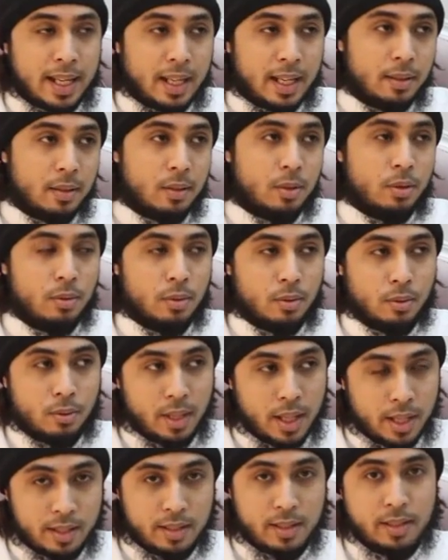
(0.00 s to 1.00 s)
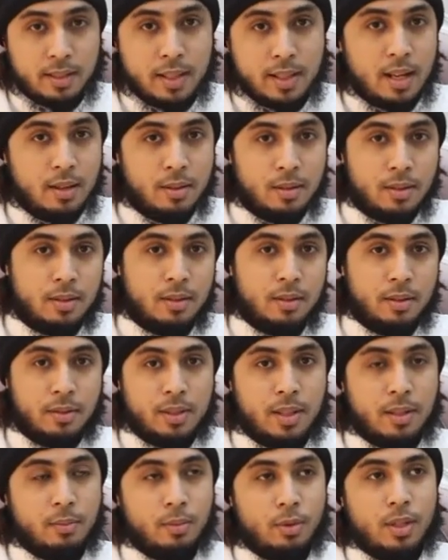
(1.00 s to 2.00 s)
na, kunwari, isang tao,
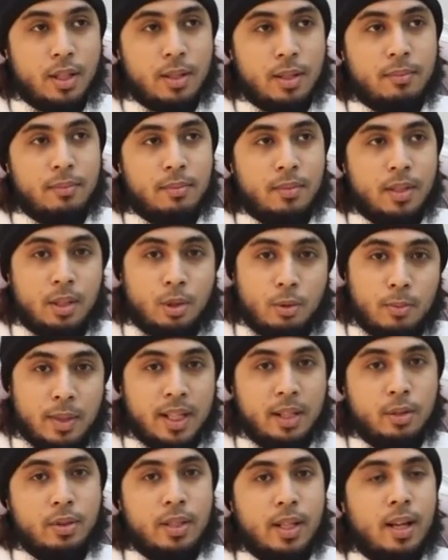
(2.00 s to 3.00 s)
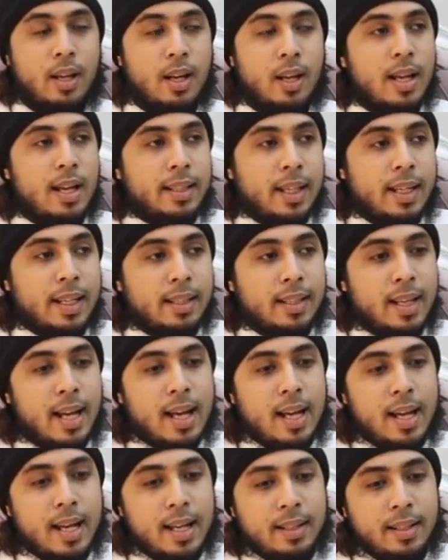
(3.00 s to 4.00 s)
isang Muslim na tumalikod na,
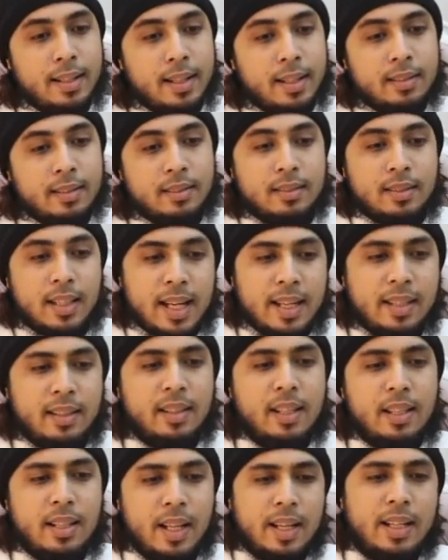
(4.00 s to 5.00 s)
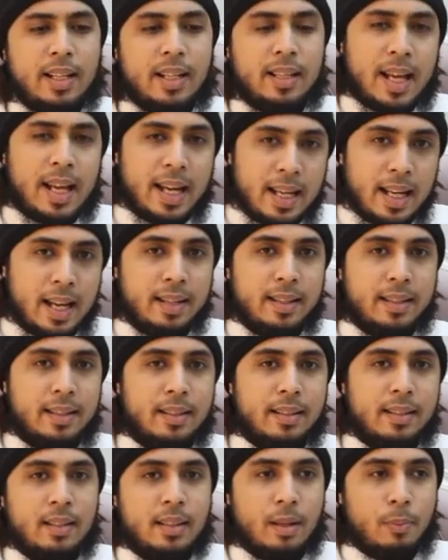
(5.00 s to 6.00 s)
nakitaan ng 99 na dahilan
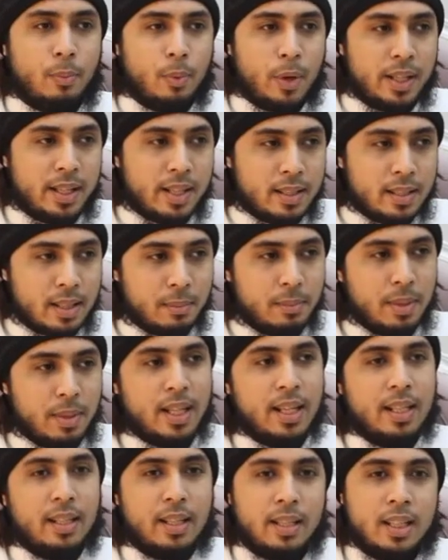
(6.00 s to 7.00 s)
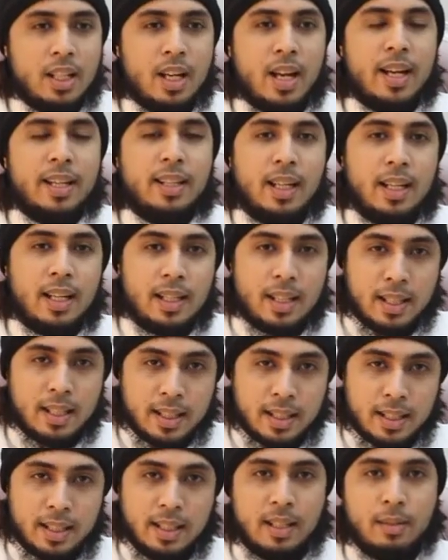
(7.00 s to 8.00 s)
na pwedeng sabihin na siya ay talagang
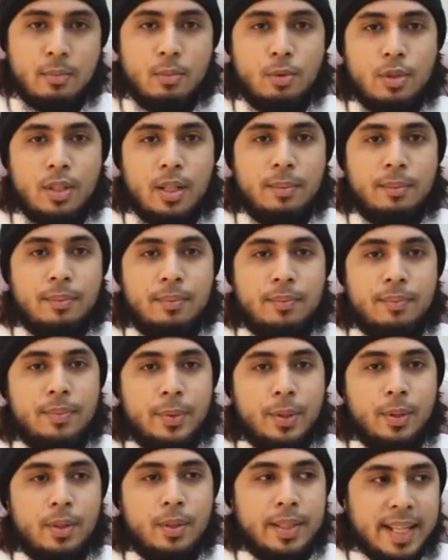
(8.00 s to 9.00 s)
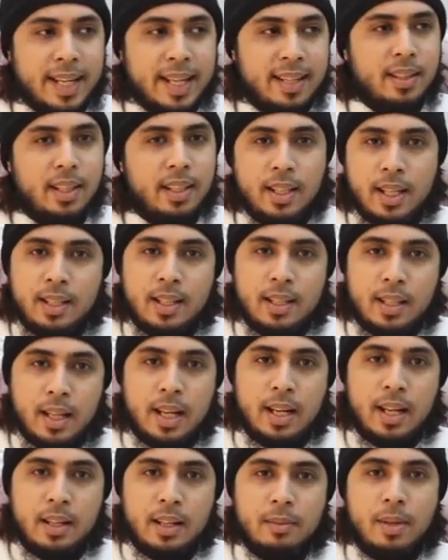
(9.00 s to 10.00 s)
hindi na Muslim. No? 99 na
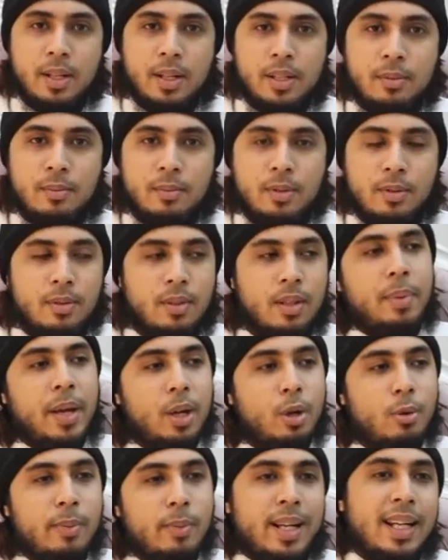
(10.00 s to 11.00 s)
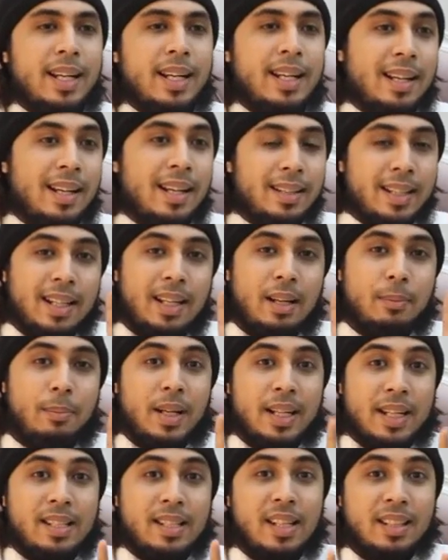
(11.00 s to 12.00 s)
dahilan, imagine mo. Pero may nananatili
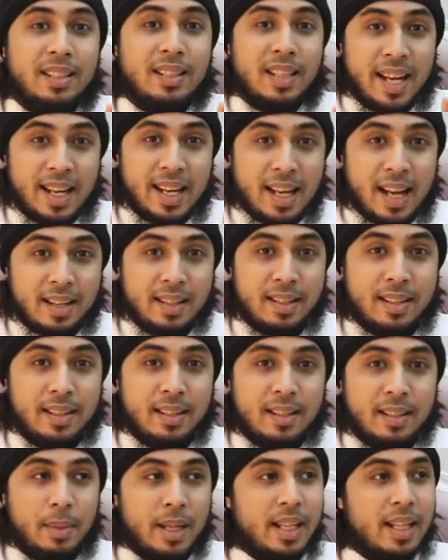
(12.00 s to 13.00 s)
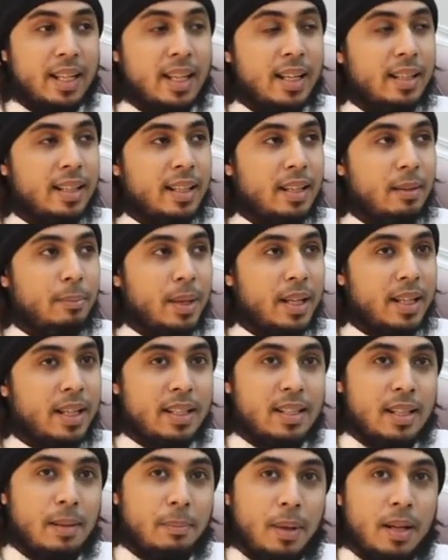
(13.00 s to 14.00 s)
pang isang dahilan. May nananatili pang
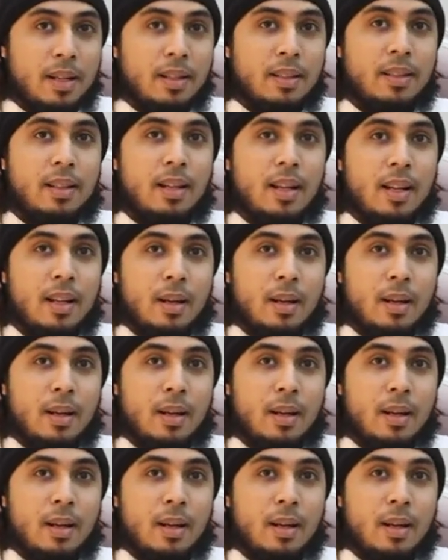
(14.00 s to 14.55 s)
isa pang